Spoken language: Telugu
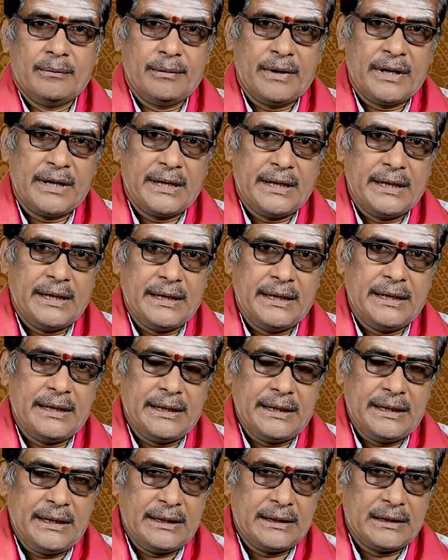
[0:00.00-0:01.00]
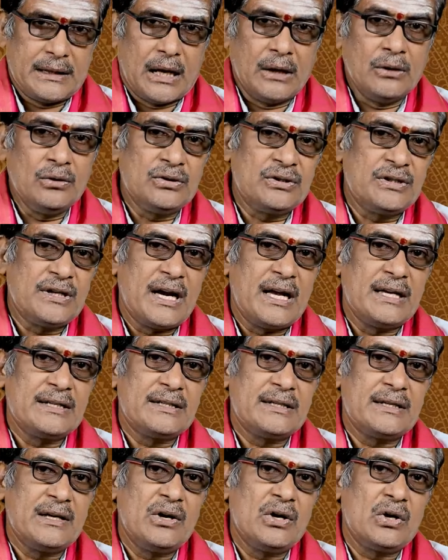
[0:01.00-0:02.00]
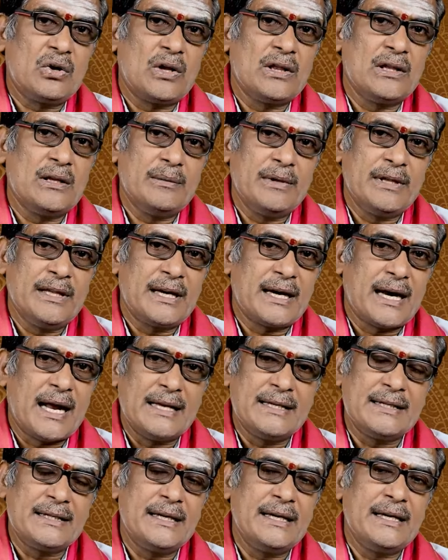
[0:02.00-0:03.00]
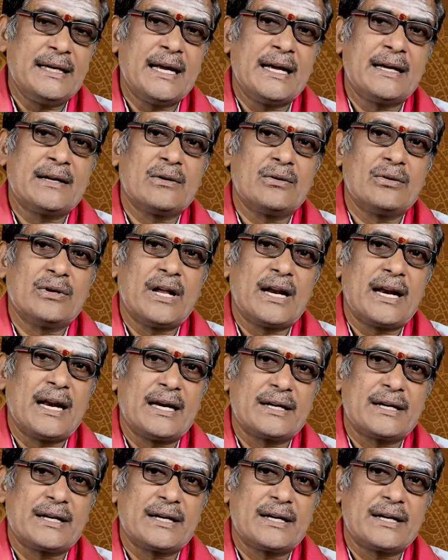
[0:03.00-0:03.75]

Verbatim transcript: మరి ఈ ధనుసు రాశిలో కొంతమంది రాజకీయ నాయకులు ఉన్నారు